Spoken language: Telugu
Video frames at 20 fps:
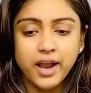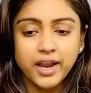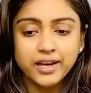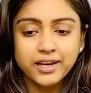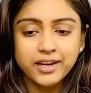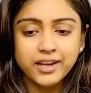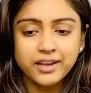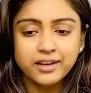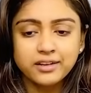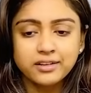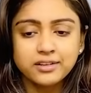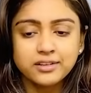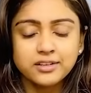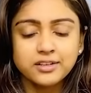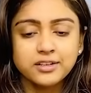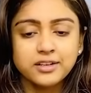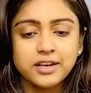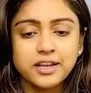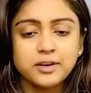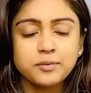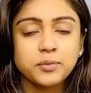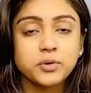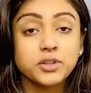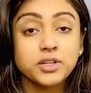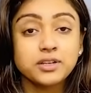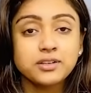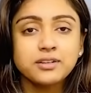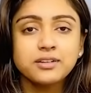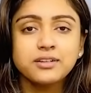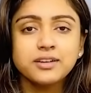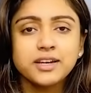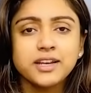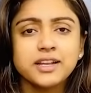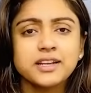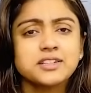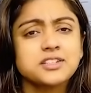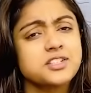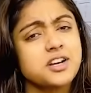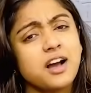ఐనింగ్ uh, లేకపోతే కర్లింగ్